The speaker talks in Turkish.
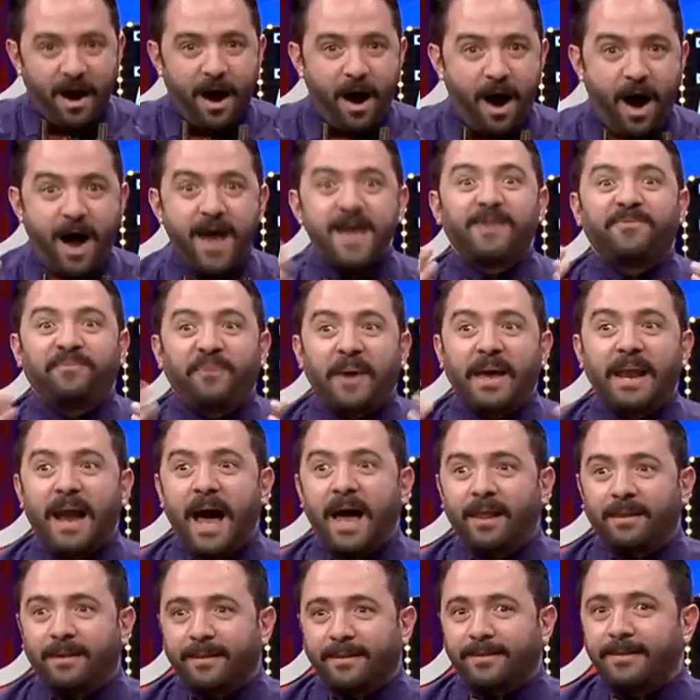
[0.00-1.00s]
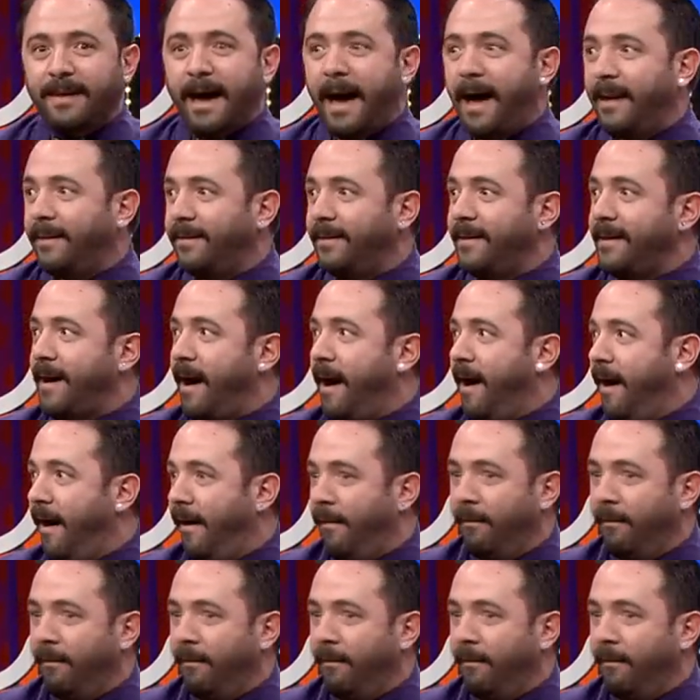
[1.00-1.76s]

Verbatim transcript: Ay fenalık geldi ya.